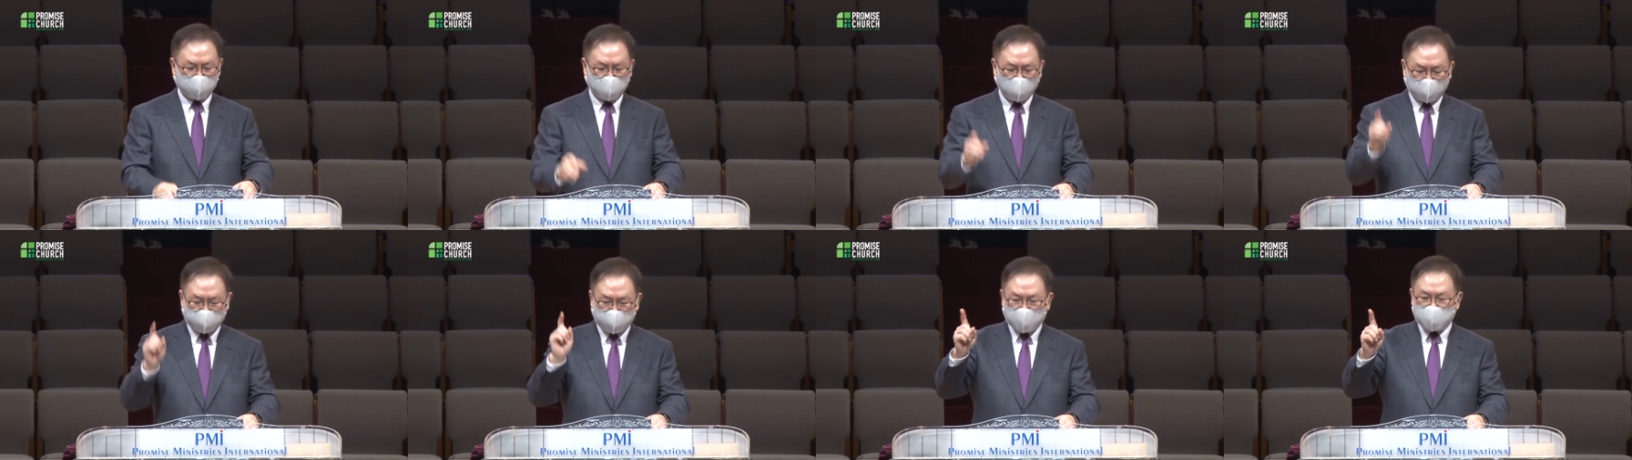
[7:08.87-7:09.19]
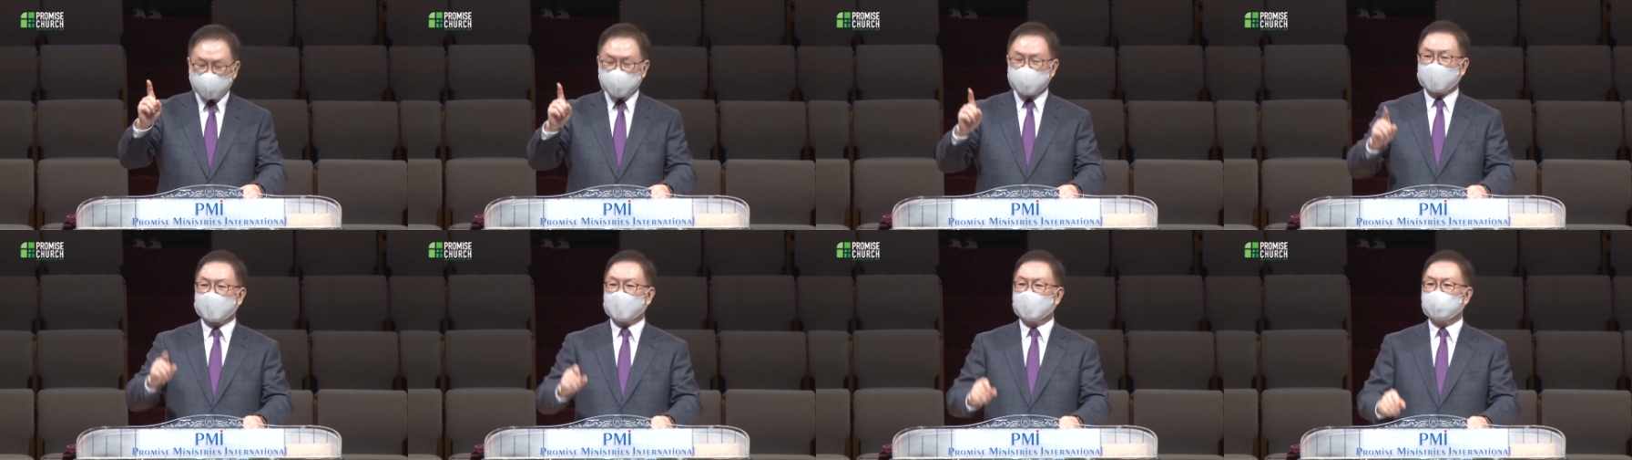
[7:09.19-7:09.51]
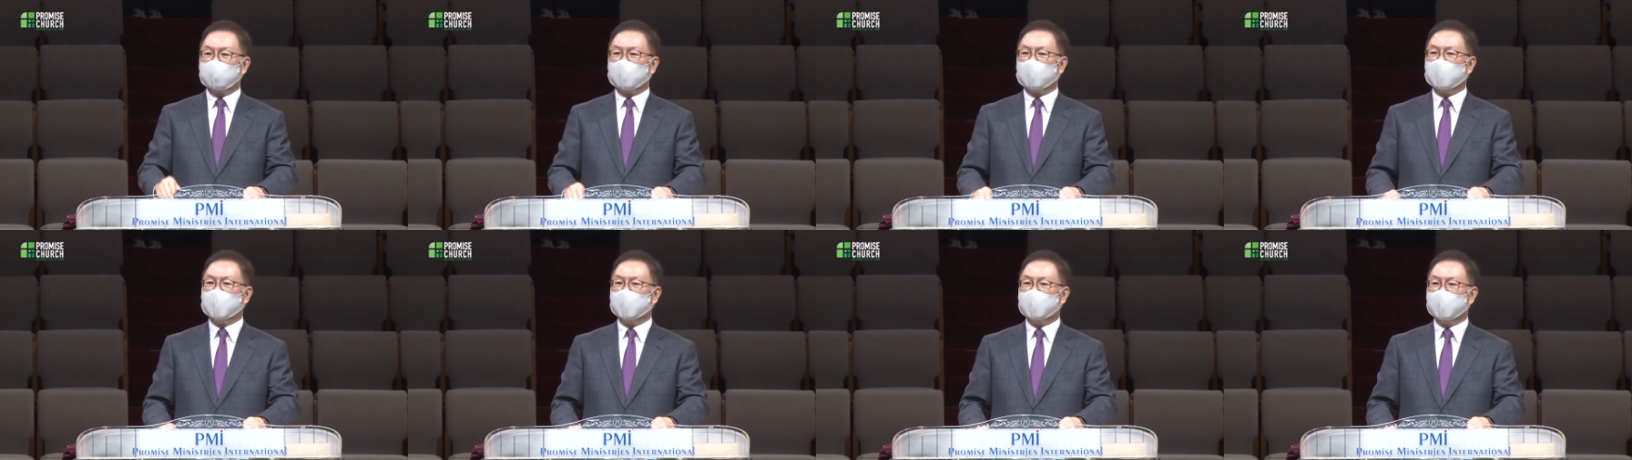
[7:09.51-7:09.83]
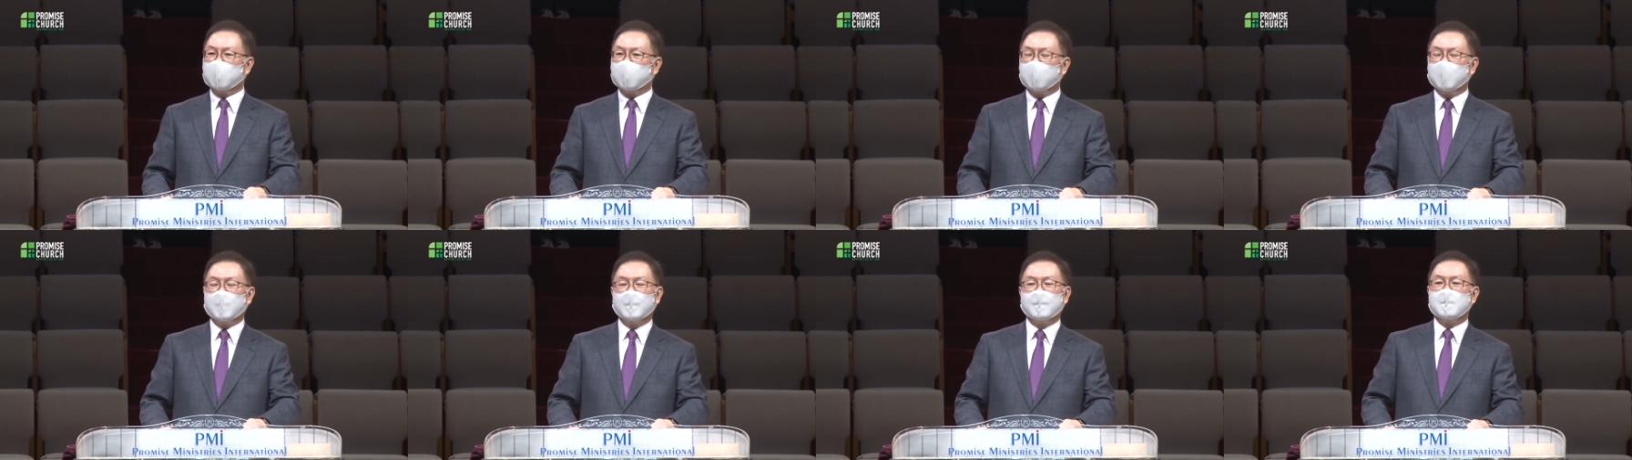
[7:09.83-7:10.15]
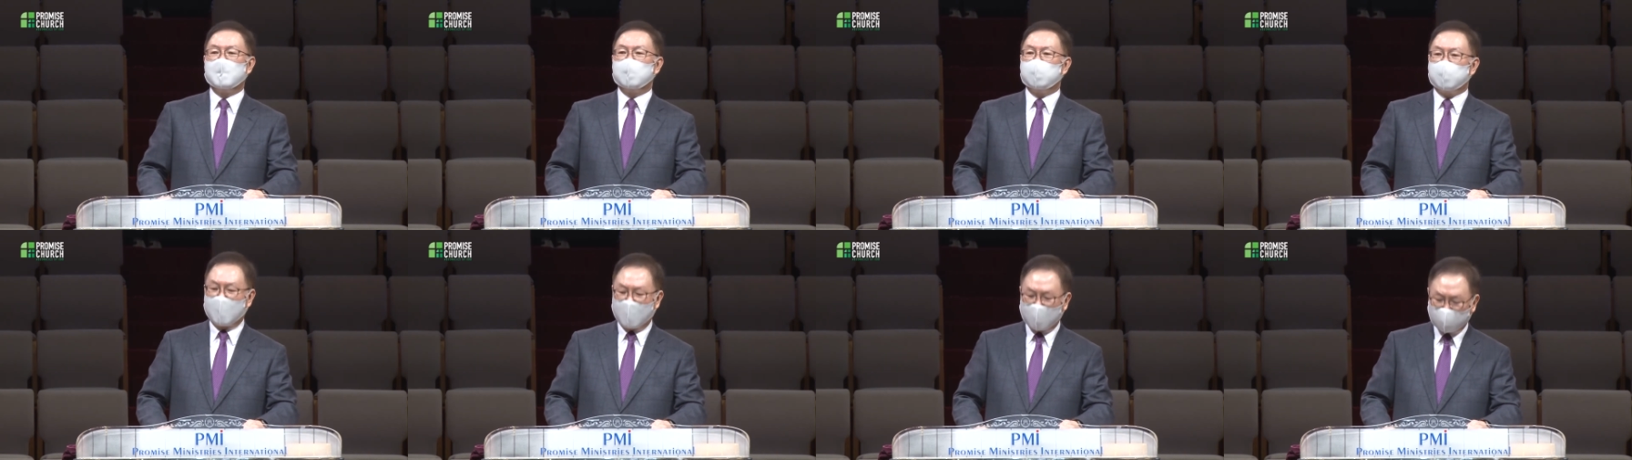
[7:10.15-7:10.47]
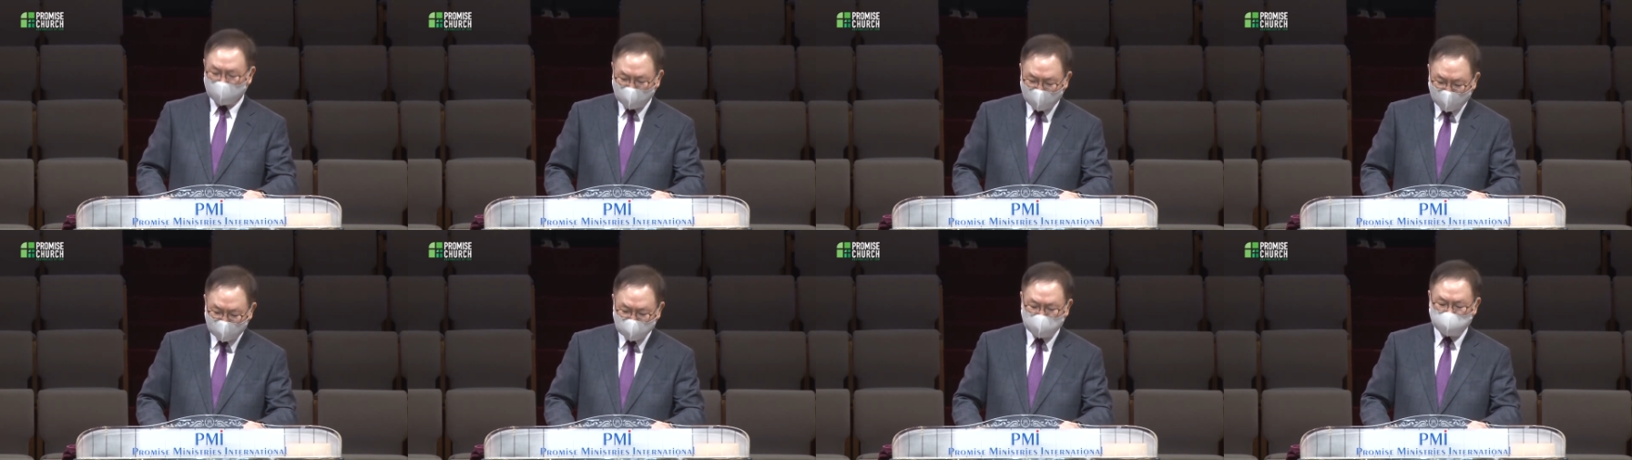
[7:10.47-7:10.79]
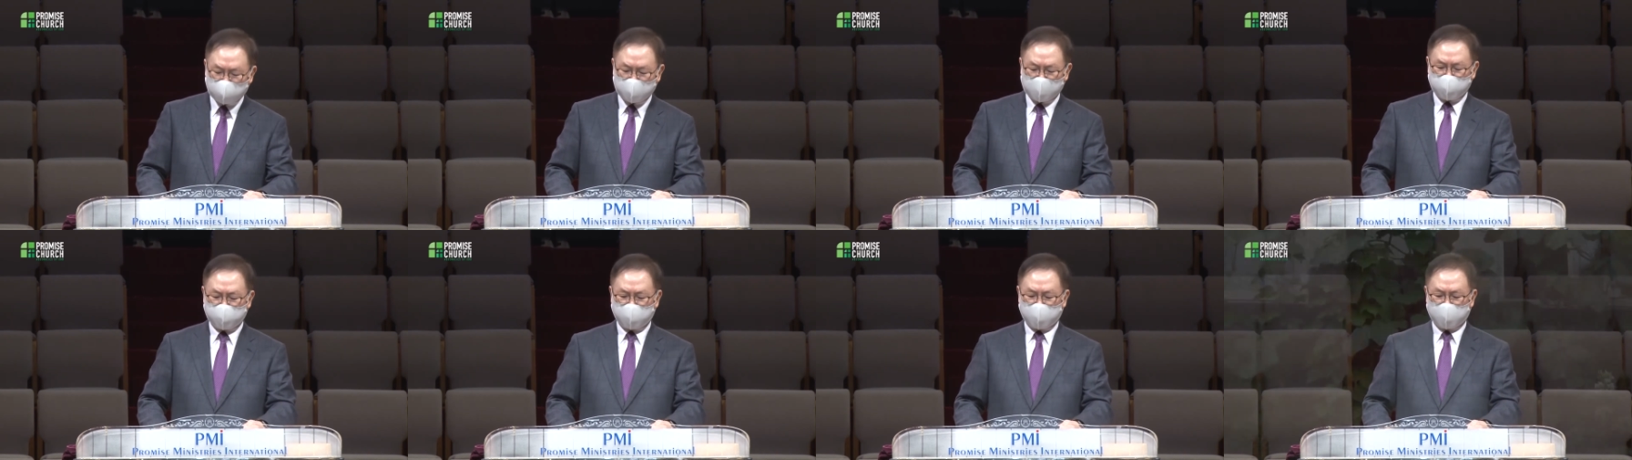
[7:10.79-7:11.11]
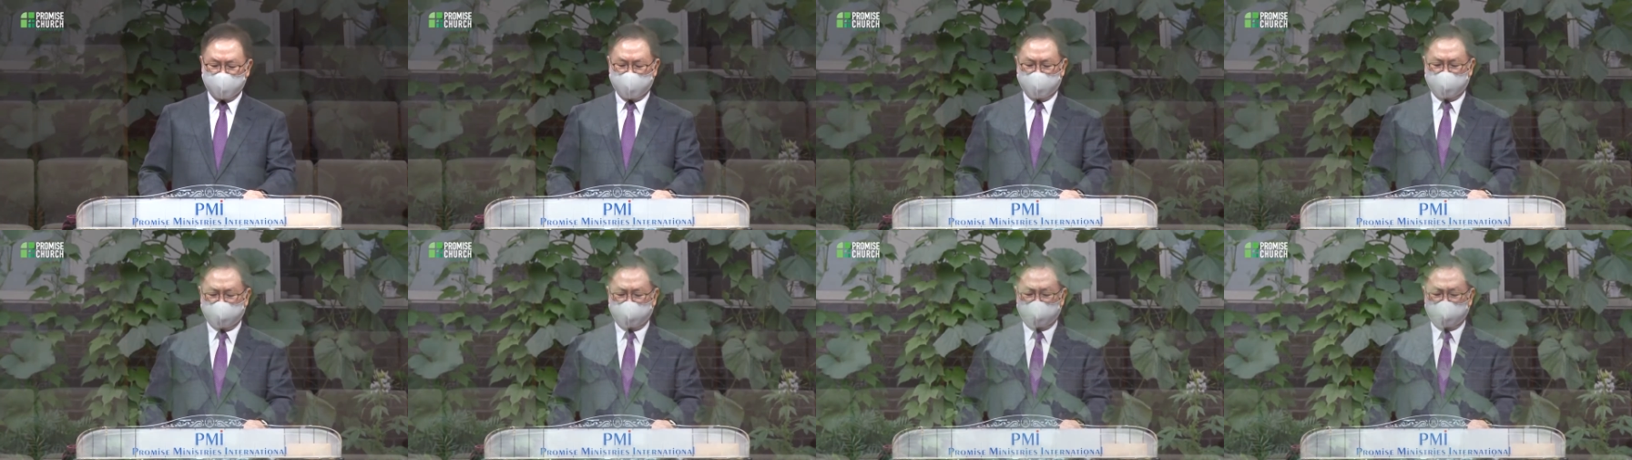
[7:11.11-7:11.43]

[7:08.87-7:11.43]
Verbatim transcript: 첫 번째가 뭐예요? 박농쿨입니다.